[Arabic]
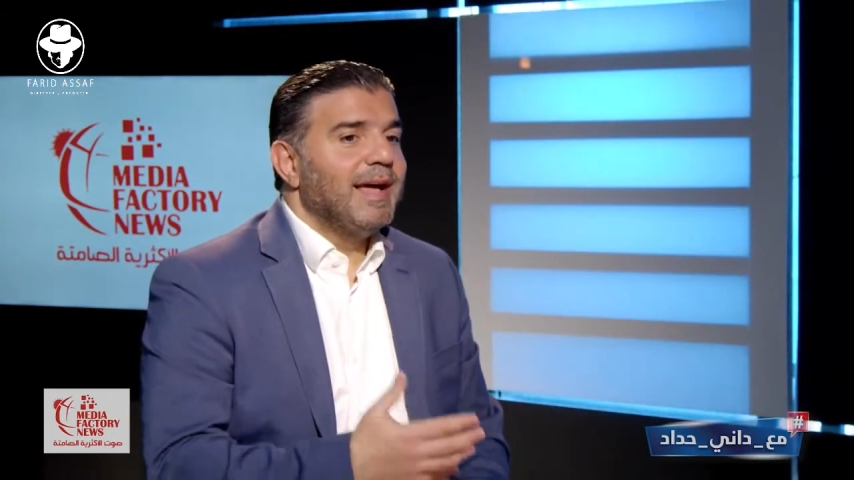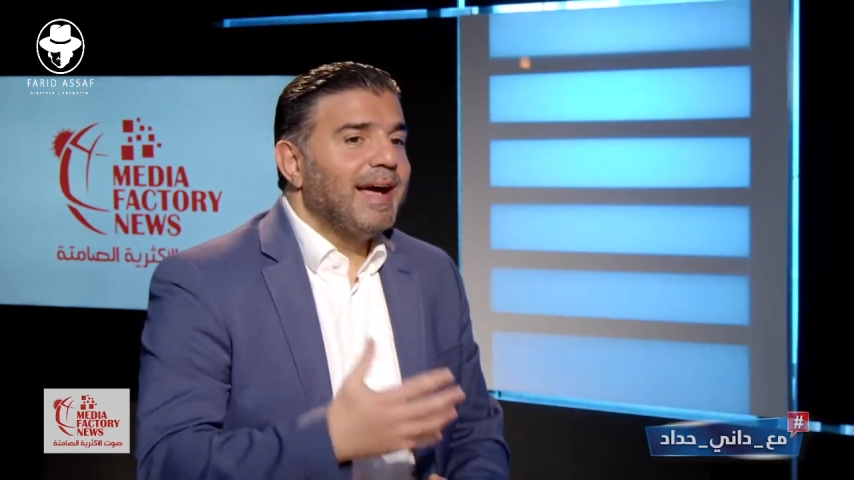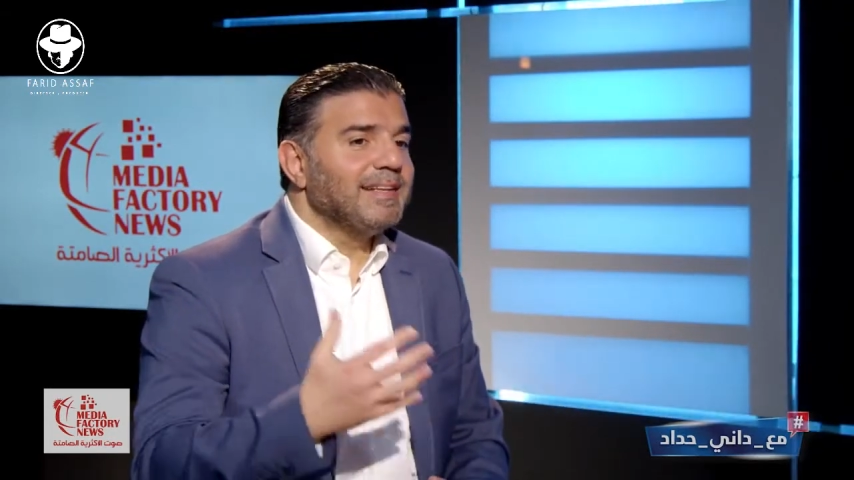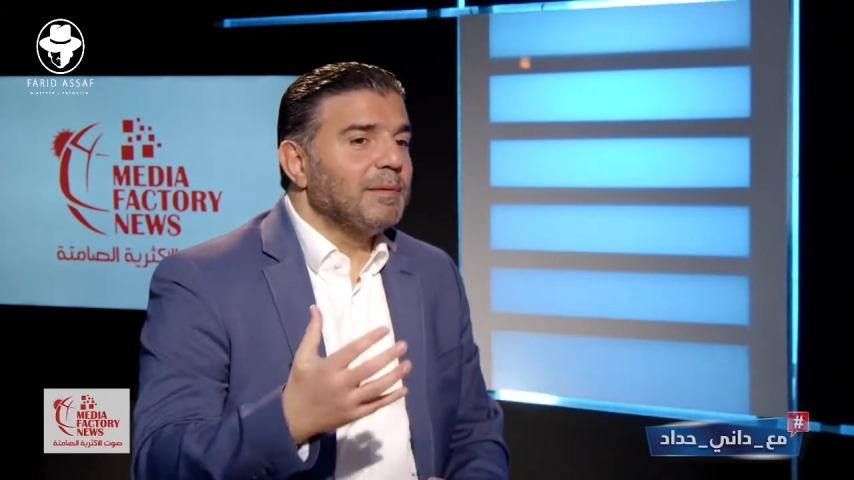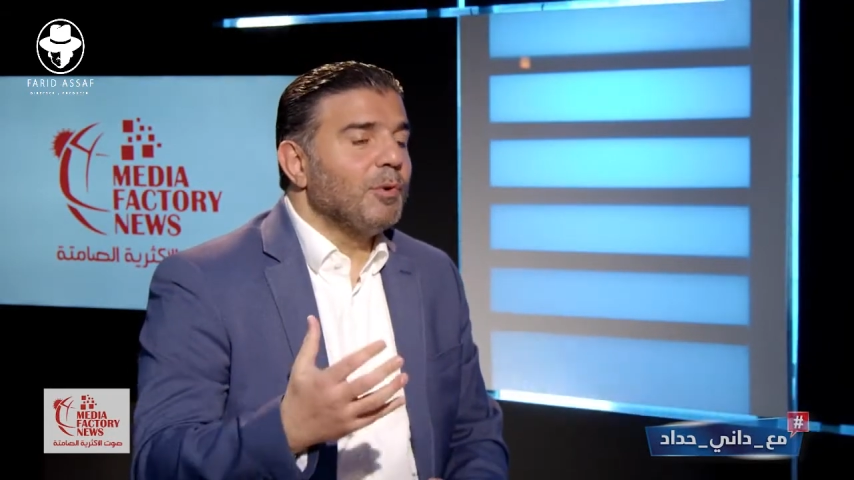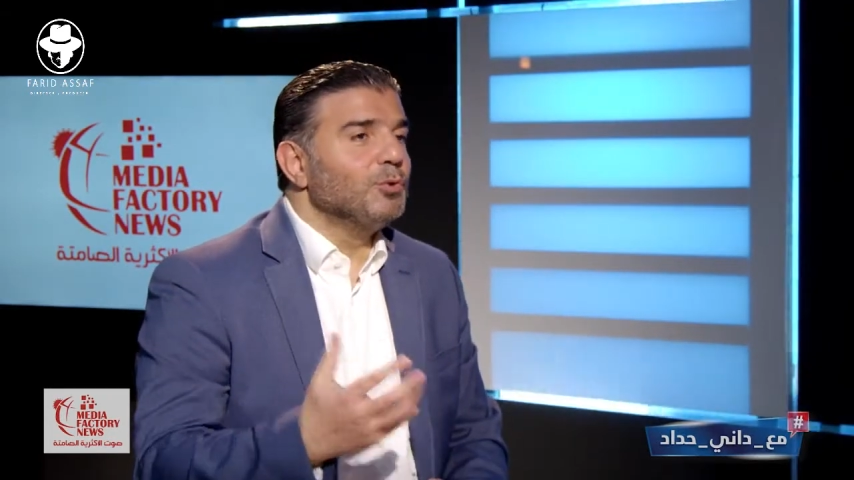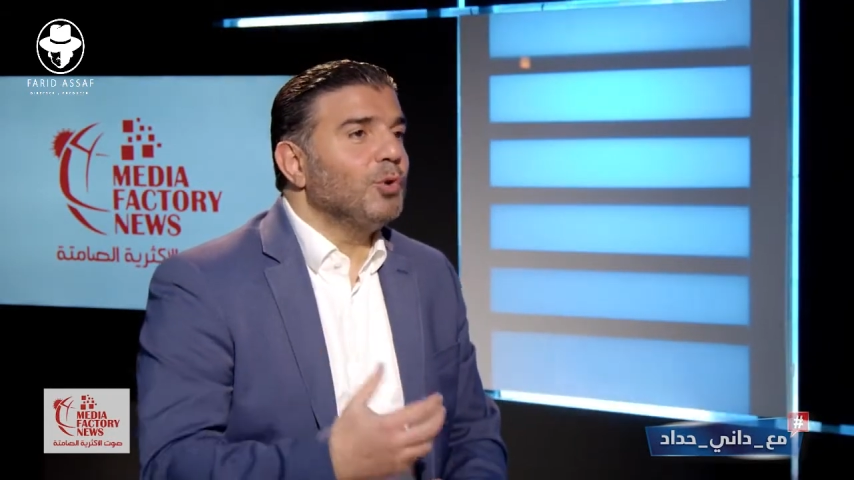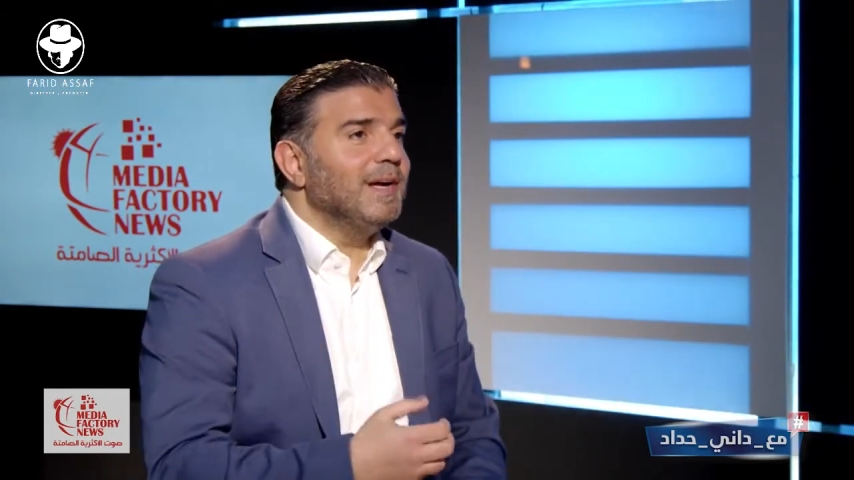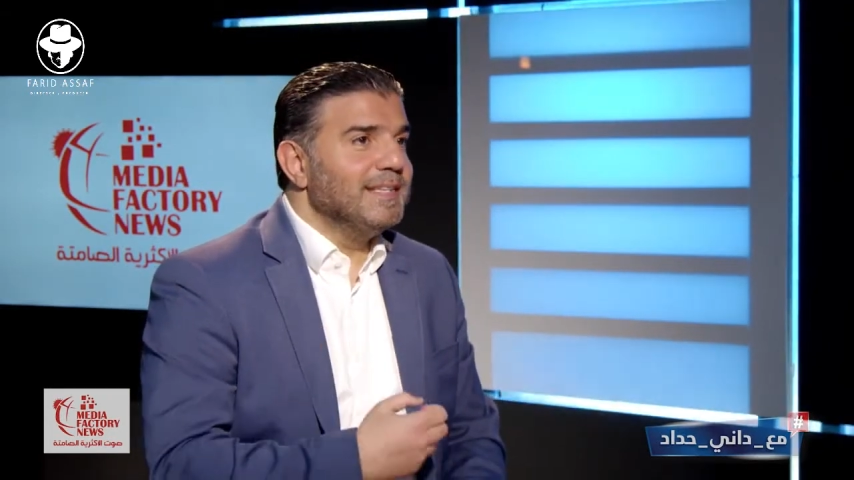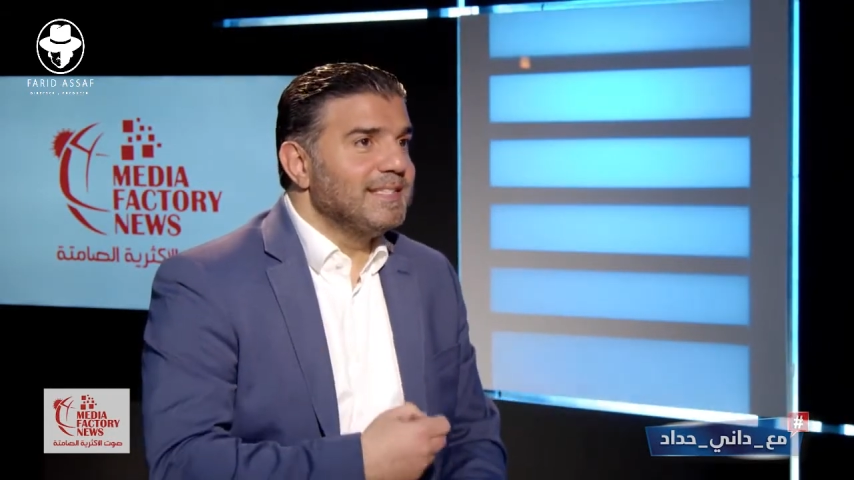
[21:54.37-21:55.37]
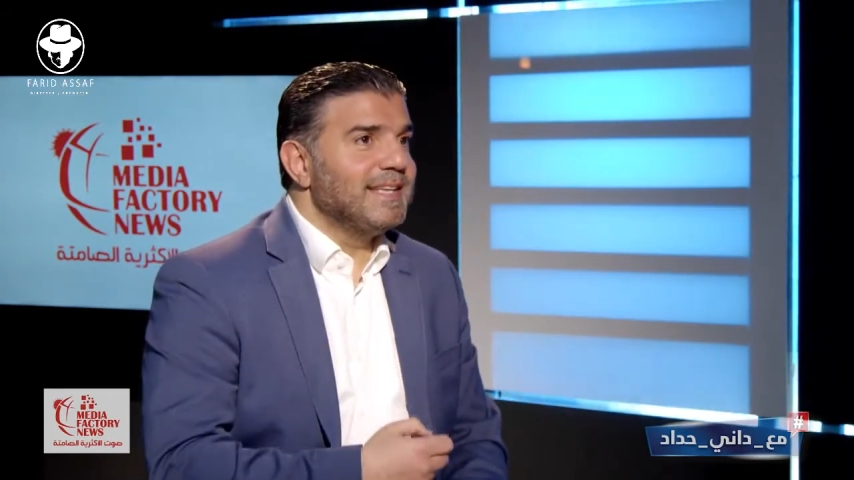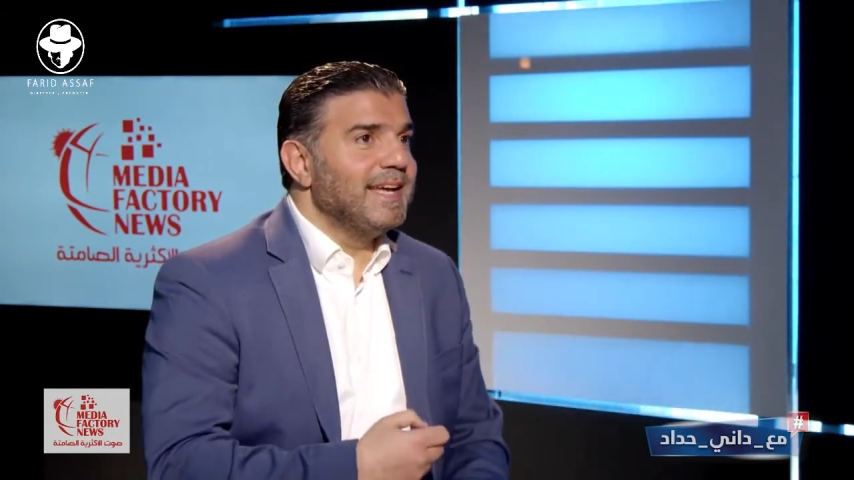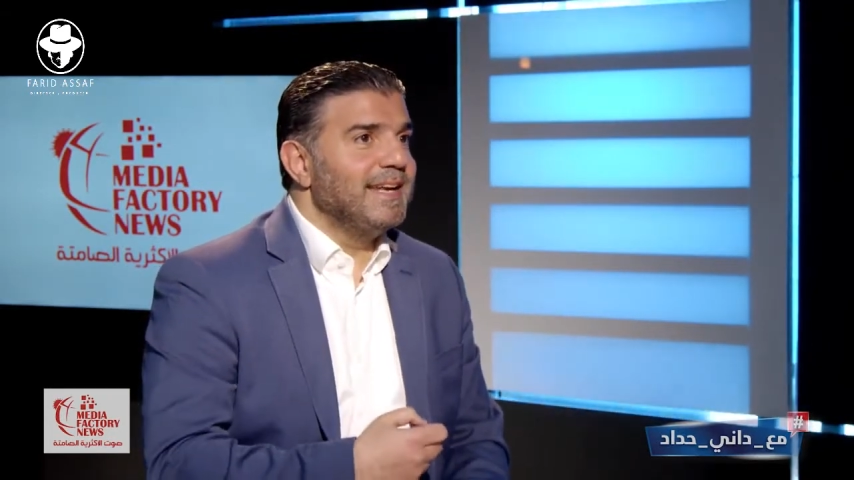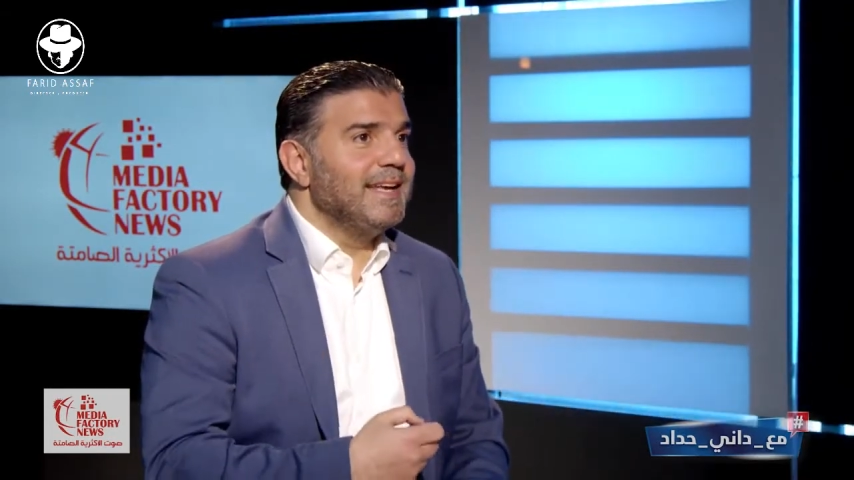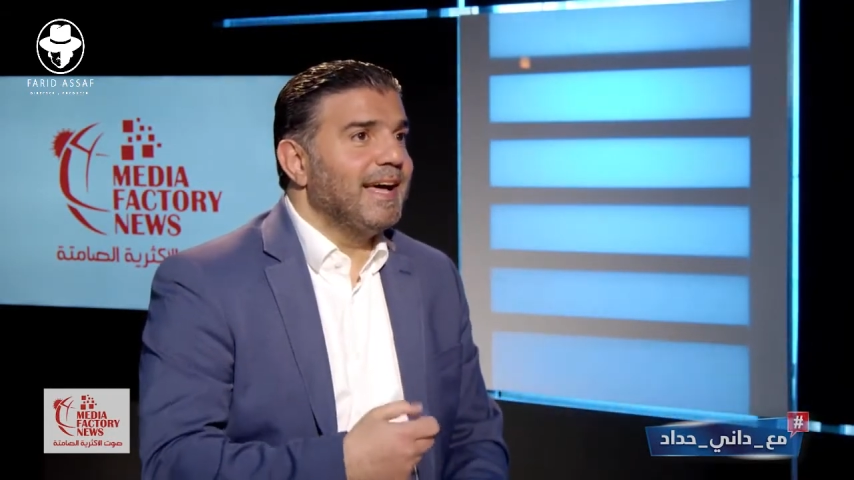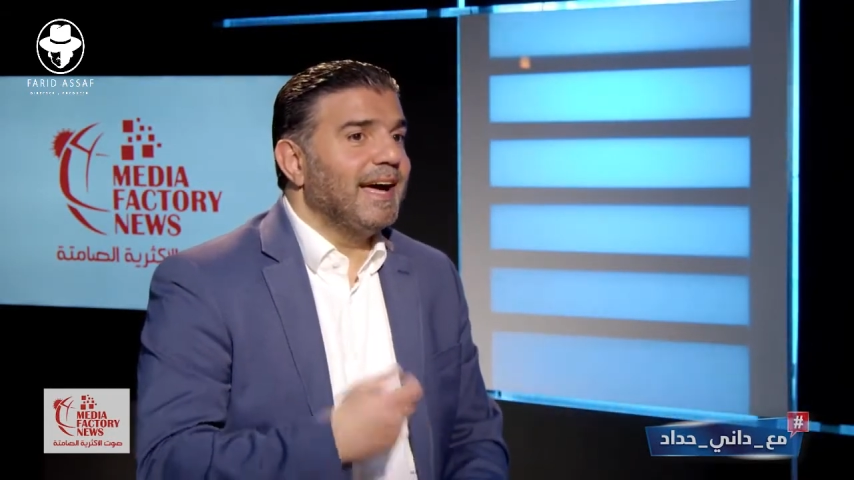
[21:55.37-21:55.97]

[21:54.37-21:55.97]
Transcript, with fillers: هيدا موضوع انساني